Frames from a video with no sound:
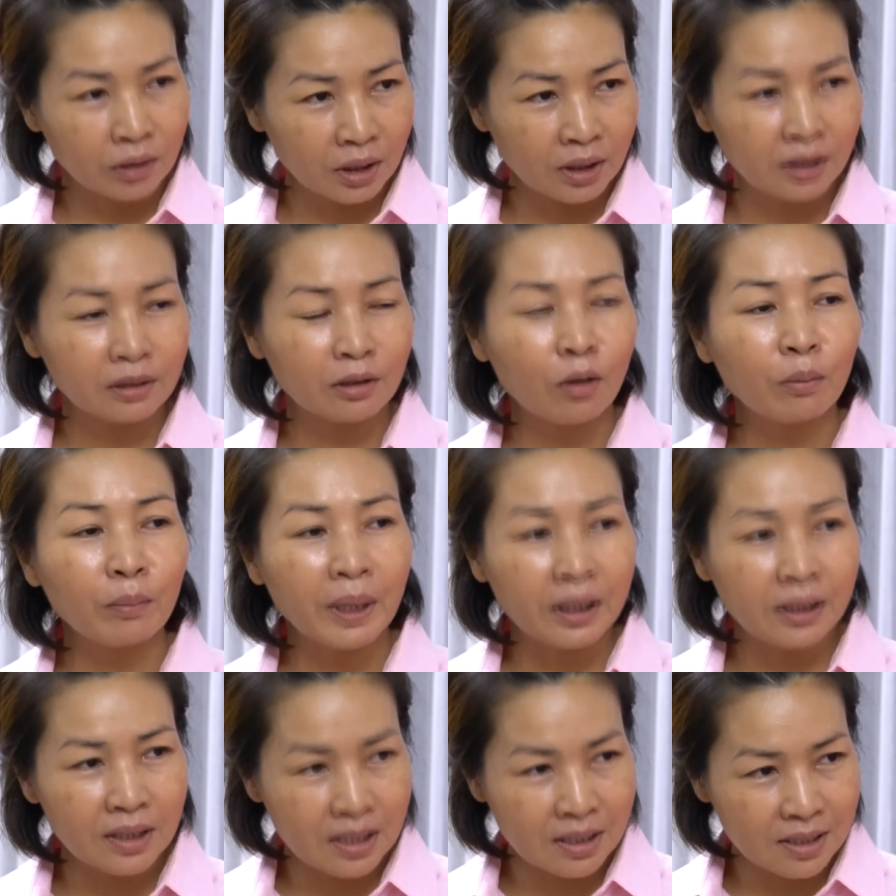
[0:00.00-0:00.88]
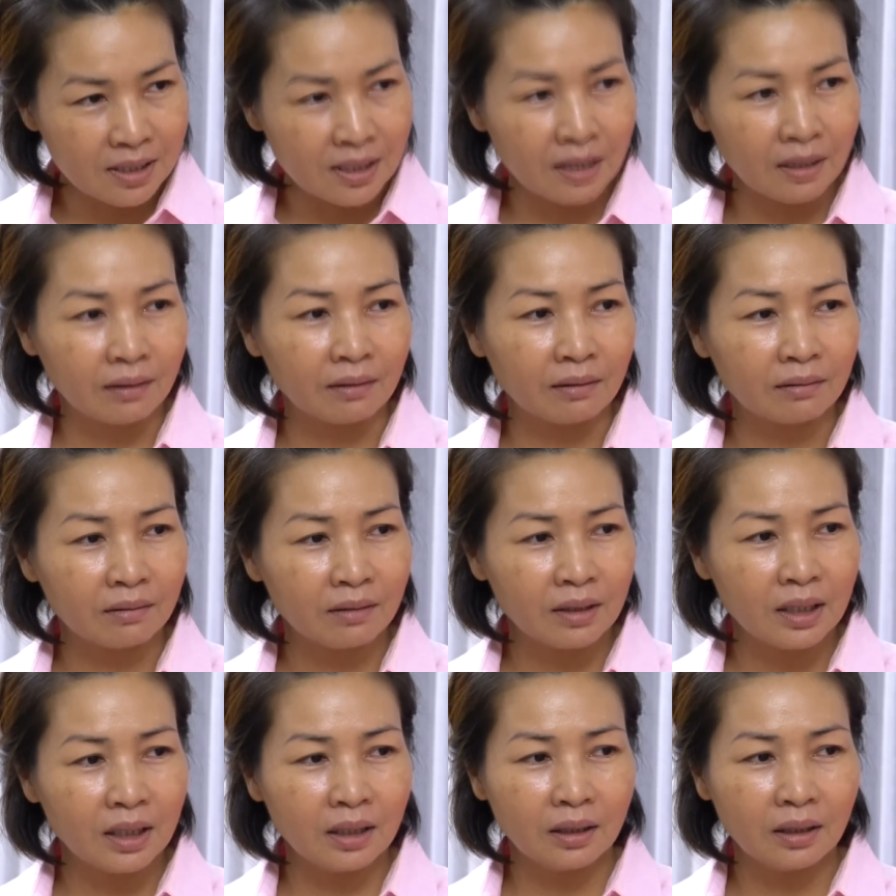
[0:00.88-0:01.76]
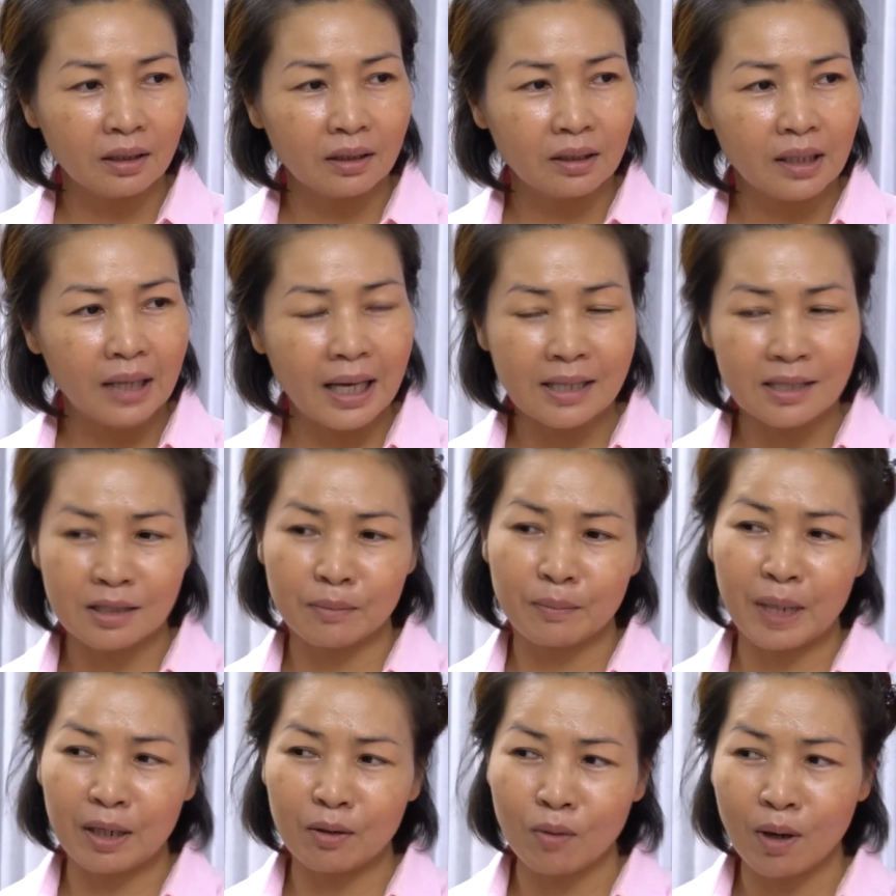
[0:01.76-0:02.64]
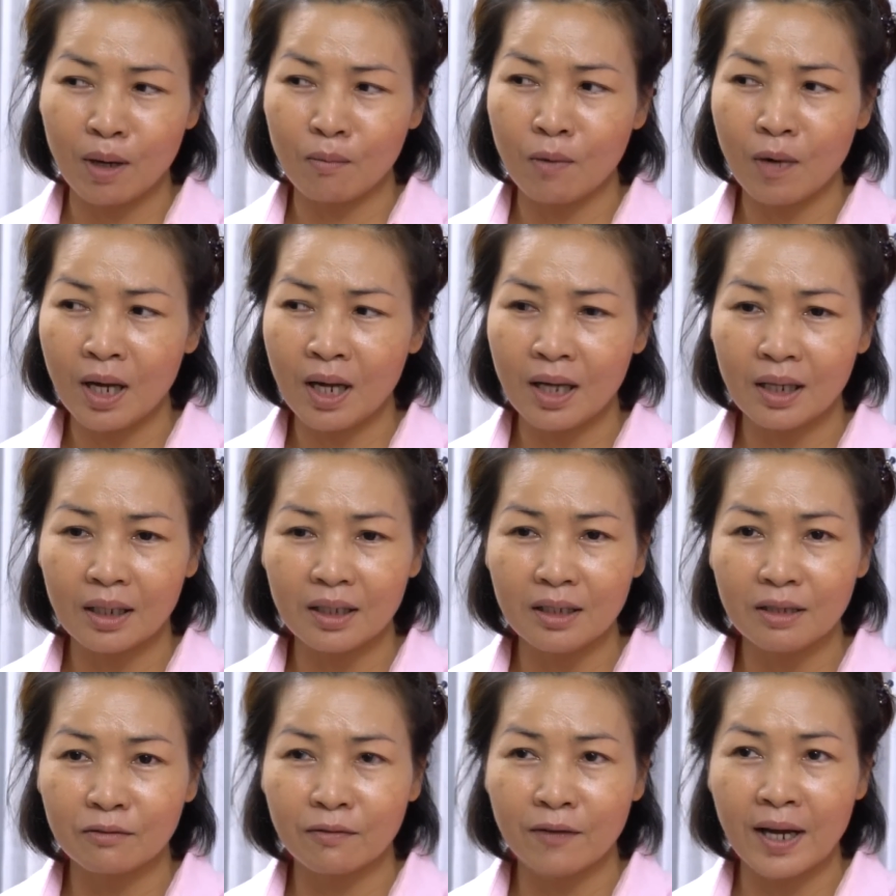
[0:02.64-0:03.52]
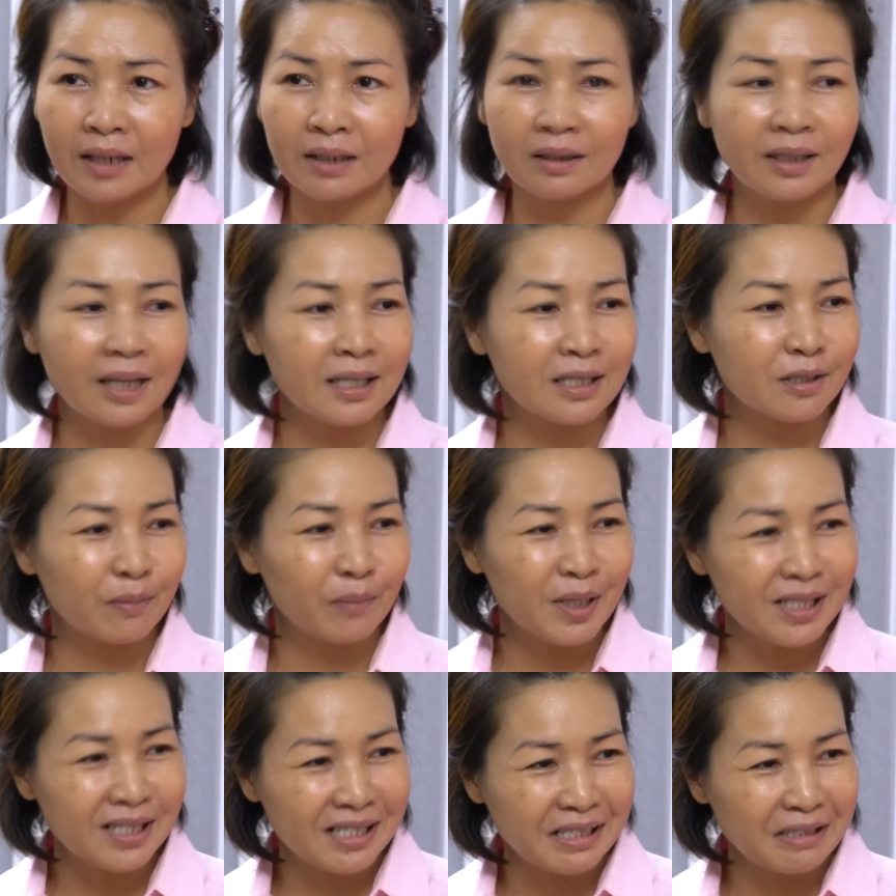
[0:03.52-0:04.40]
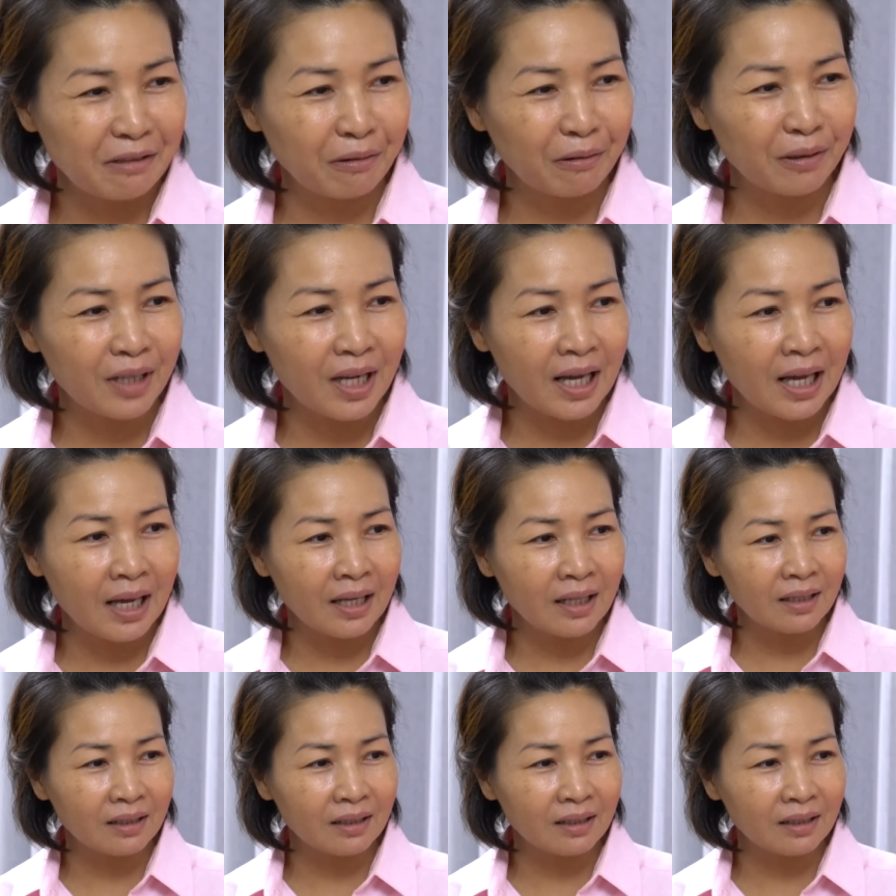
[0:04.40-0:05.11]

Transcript: เธอต้องเป็นเรื่องจริง อาจจะหมายความว่าอีกฝ่ายหนึ่งอาจจะไม่จริงก็ได้